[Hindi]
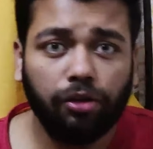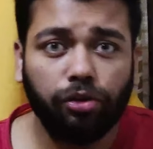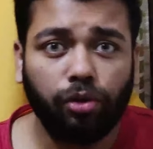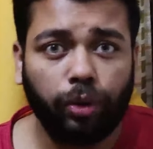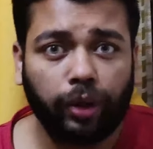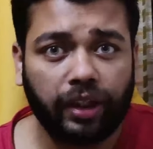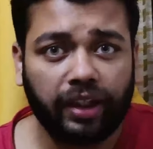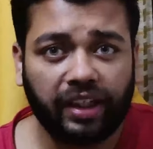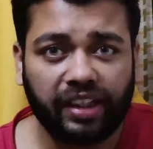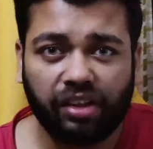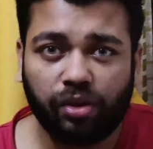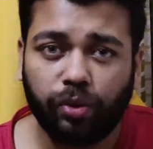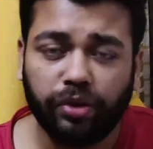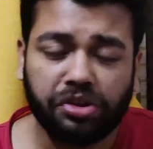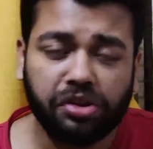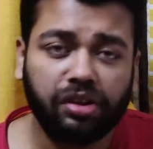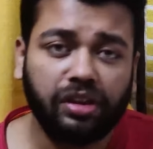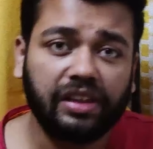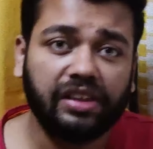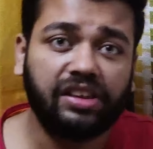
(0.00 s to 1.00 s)
तो इन्हें
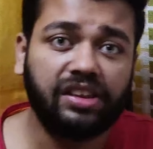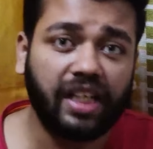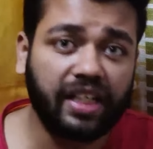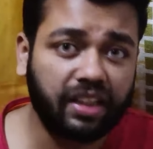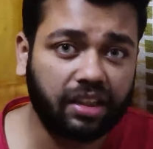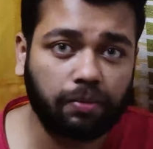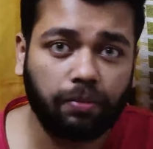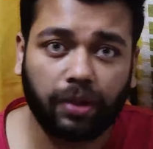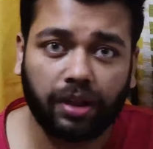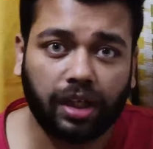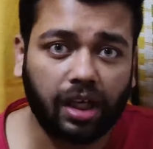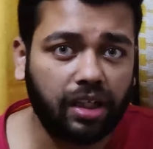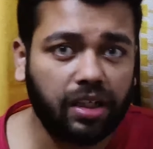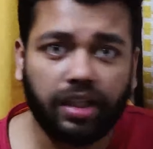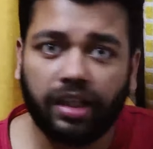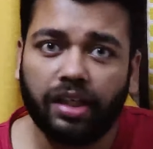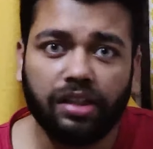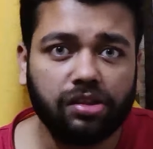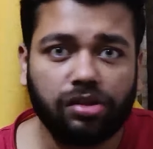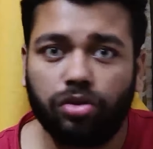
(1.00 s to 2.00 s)
कुछ सेट
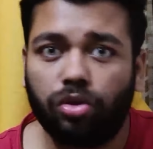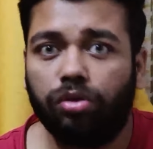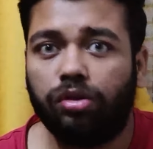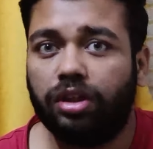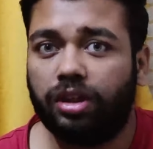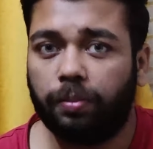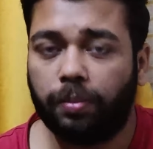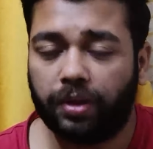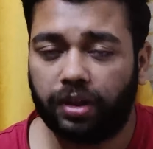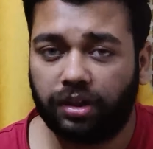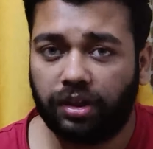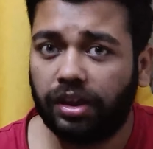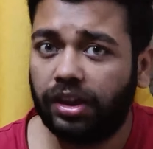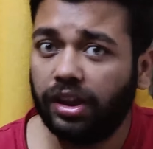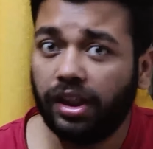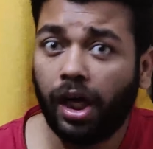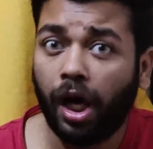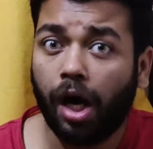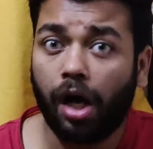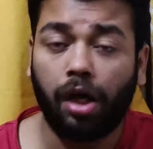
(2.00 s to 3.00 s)
बनाने की जरूरत नहीं पड़ती
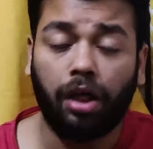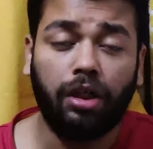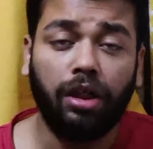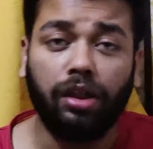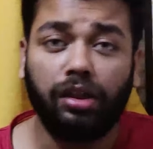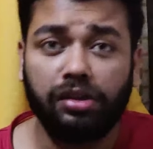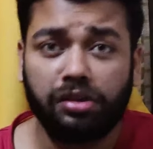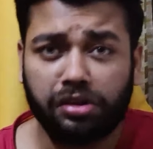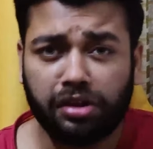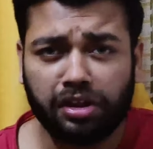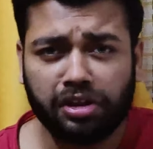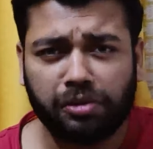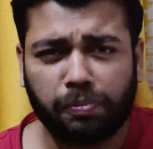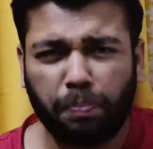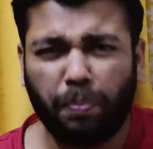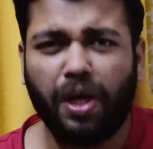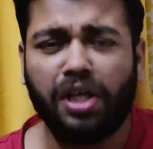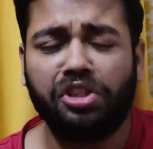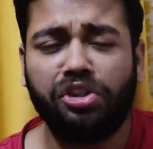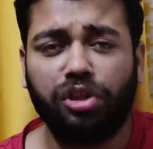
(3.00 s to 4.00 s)
कि ये अलग से
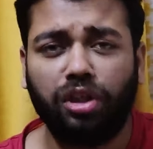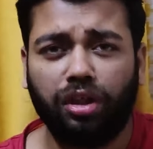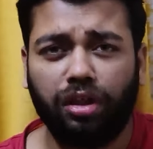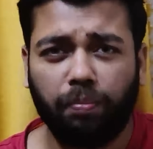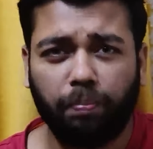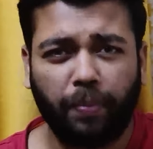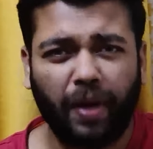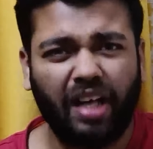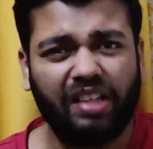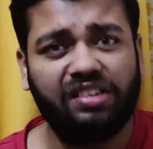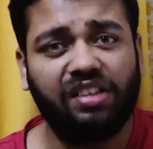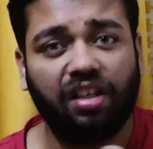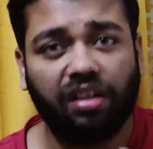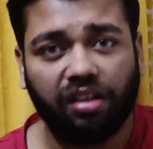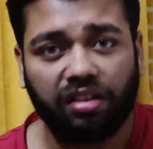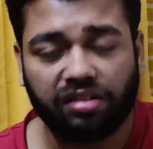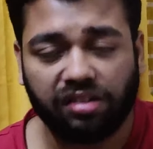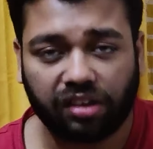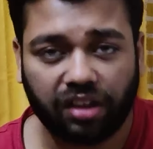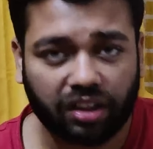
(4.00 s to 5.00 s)
स्पेशल पैसा
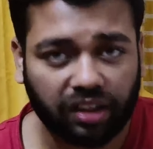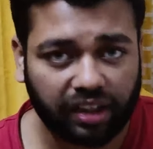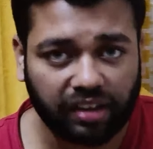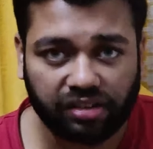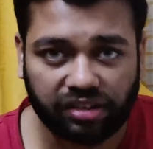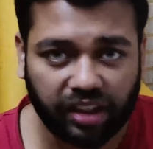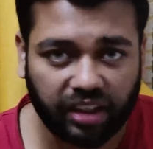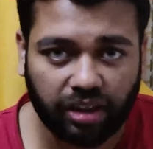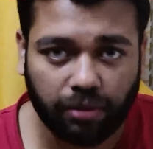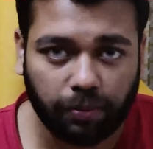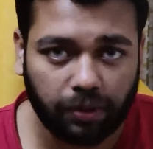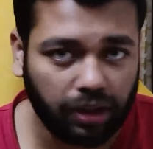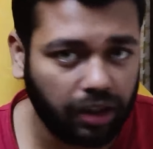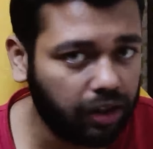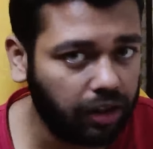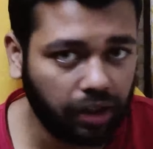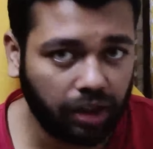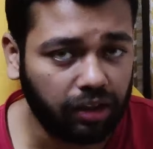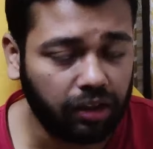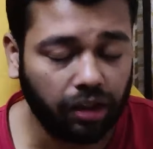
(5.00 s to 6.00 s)
खर्च करके सेट
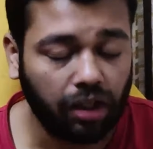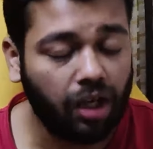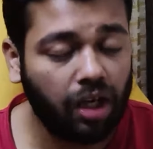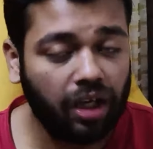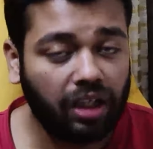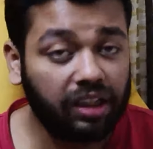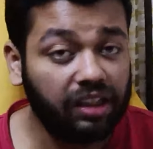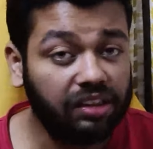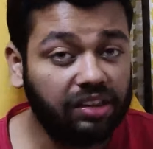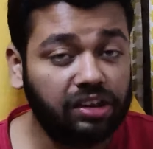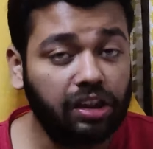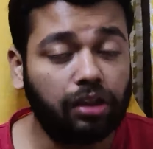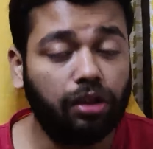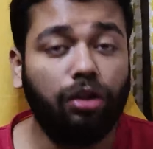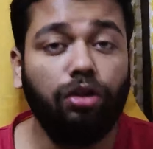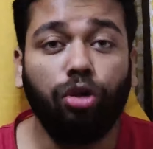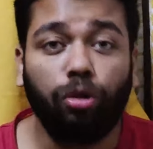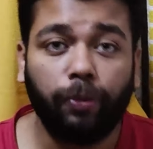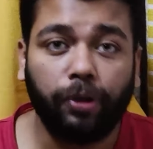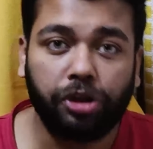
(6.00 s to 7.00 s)
बनाए नहीं ये
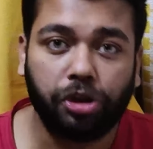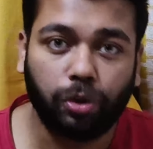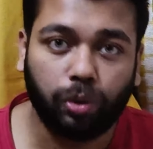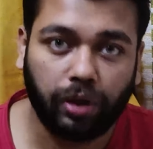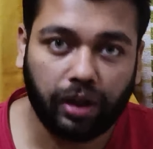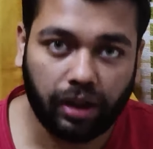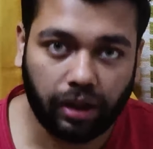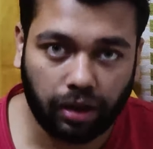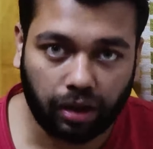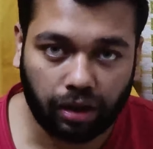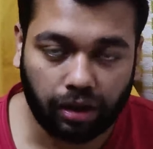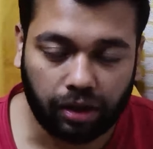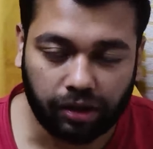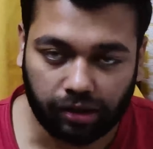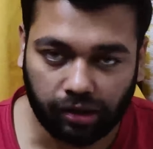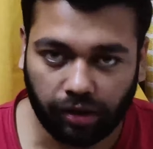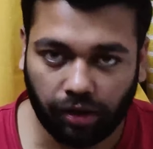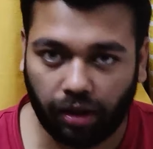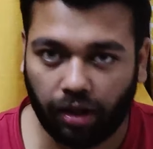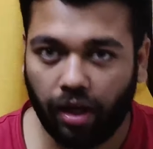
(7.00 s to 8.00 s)
जंगलों में शूटिंग कर
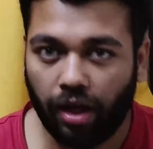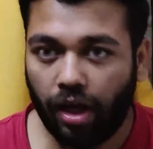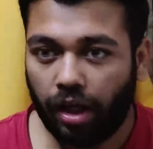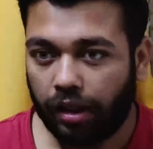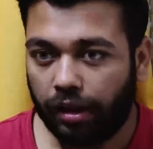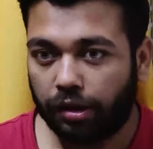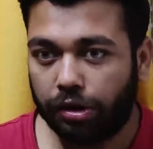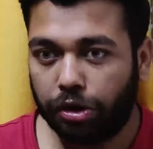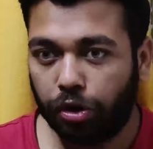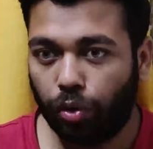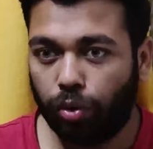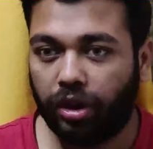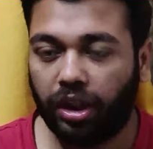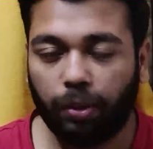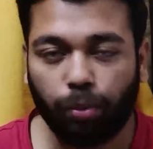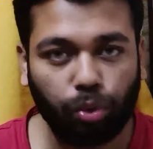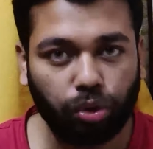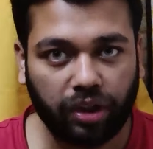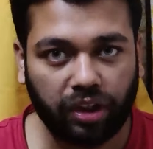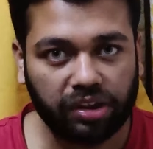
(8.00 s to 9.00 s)
लेते हैं ये
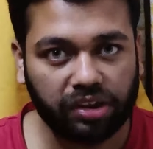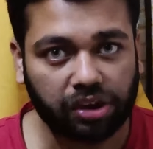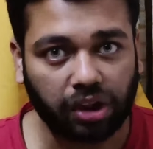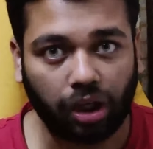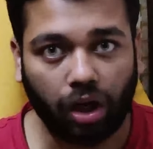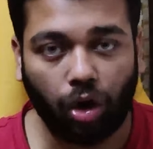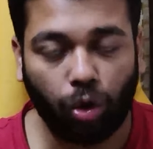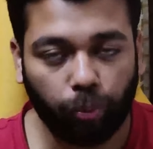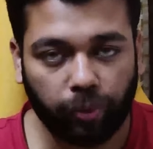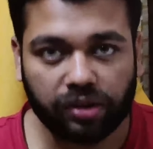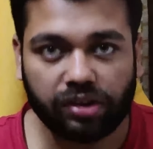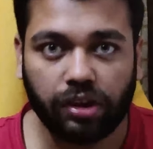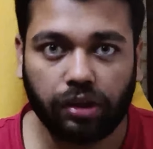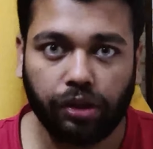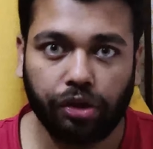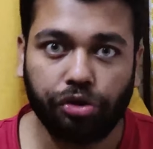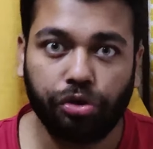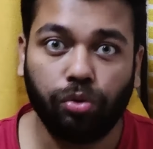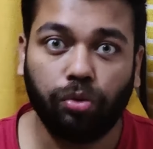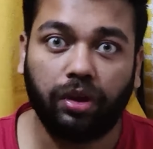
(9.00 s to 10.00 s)
छोटी मोटी जगहों में
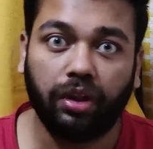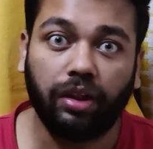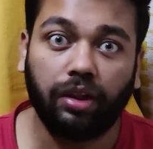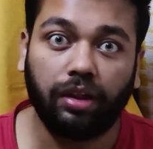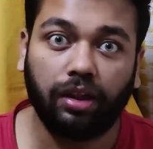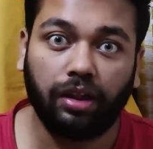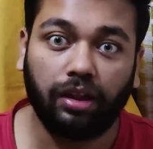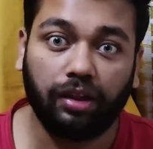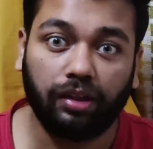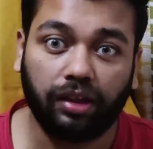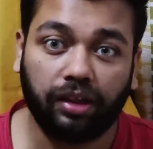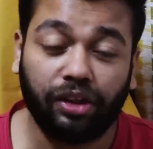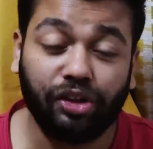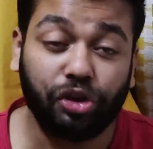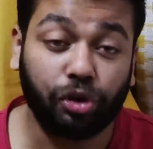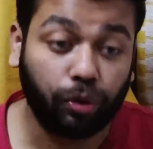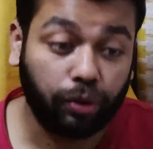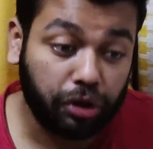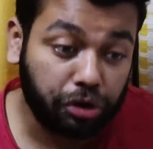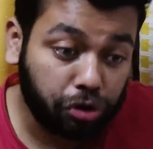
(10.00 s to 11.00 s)
जाके शूटिंग कर लेते हैं ये
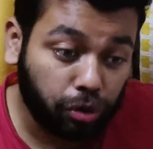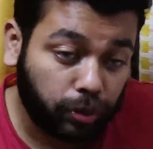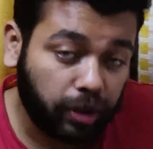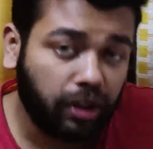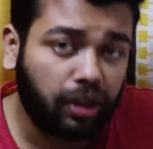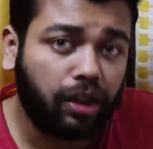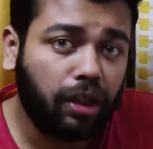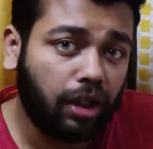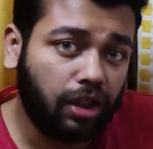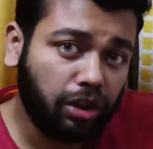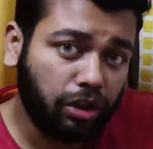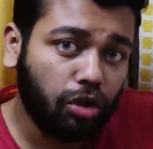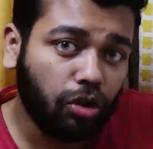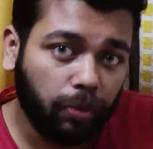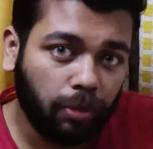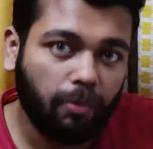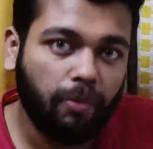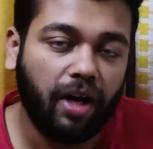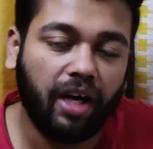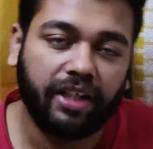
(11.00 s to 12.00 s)
छोटी छोटी गलियों
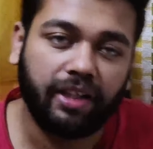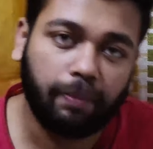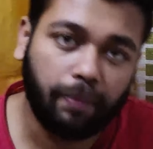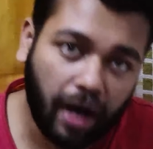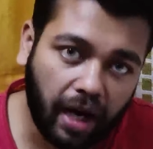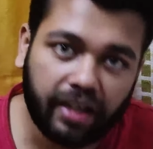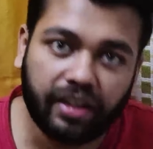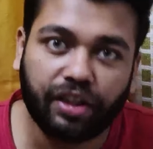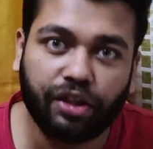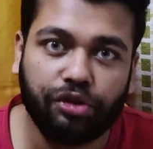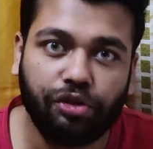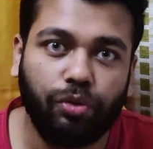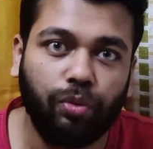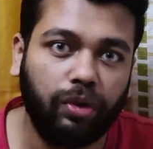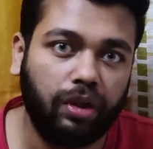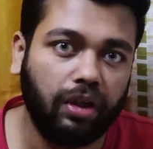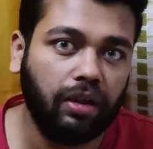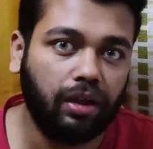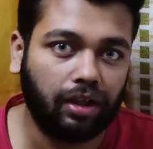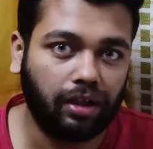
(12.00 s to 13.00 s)
में बैठ बैठ के
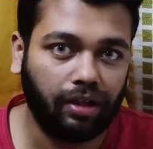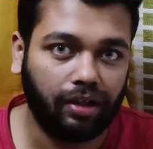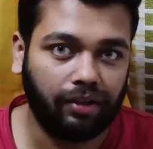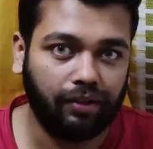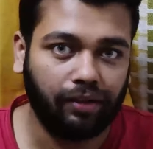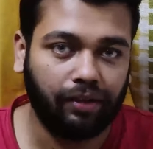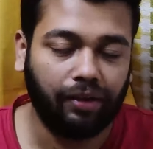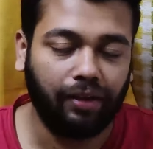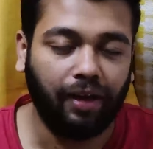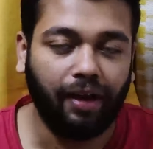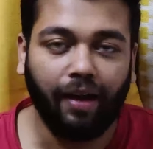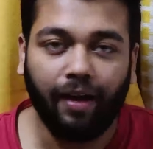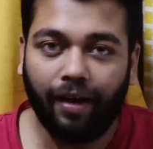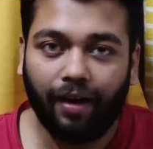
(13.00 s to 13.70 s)
शूटिंग कर लेते हैं